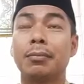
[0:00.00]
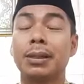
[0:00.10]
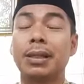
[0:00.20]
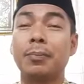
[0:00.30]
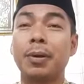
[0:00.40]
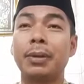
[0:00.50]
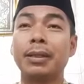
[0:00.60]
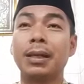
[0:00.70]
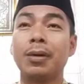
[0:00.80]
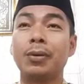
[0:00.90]
betapa
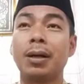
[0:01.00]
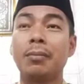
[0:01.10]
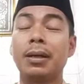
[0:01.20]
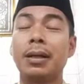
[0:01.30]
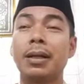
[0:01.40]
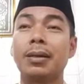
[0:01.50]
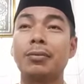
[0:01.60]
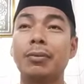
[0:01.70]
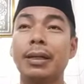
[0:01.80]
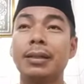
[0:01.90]
banyak orang badannya
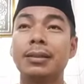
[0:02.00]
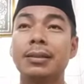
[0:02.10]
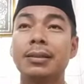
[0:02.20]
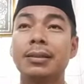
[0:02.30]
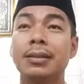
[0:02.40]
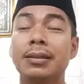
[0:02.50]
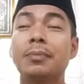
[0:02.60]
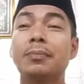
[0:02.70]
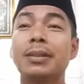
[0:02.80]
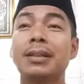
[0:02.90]
kuai
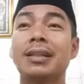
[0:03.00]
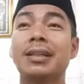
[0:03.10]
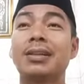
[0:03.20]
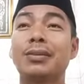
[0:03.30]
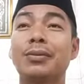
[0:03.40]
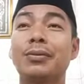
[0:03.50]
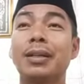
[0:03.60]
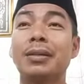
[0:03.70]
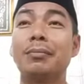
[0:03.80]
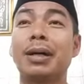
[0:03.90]
tapi ternyata
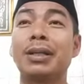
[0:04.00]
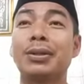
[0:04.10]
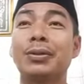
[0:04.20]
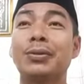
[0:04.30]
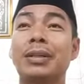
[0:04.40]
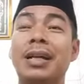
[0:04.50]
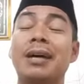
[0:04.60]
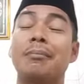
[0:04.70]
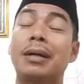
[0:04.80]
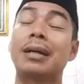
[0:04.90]
imannya
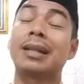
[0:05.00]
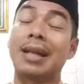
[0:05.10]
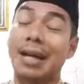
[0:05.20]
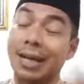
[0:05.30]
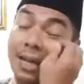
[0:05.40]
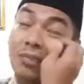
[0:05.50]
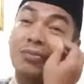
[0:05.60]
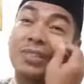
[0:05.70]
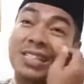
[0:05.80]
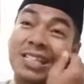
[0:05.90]
tidak menggerakkan
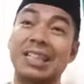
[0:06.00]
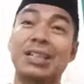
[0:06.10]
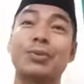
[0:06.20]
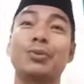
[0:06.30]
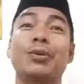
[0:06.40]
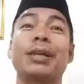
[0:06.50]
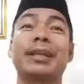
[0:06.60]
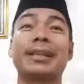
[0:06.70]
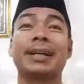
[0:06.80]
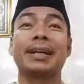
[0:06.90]
fisiknya untuk
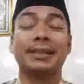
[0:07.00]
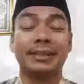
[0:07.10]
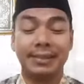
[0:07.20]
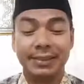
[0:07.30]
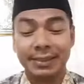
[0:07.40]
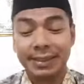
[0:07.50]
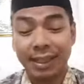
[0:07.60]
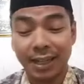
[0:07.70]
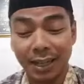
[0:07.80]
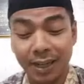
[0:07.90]
datang
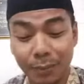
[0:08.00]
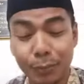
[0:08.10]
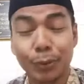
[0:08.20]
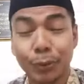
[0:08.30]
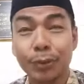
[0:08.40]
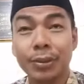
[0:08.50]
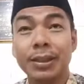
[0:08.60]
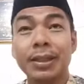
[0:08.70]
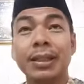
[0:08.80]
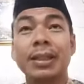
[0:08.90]

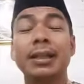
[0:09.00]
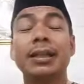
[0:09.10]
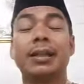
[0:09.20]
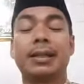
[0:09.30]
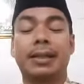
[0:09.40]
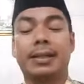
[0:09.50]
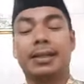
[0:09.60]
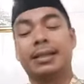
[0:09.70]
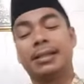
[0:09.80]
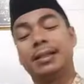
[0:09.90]
alhamdulillah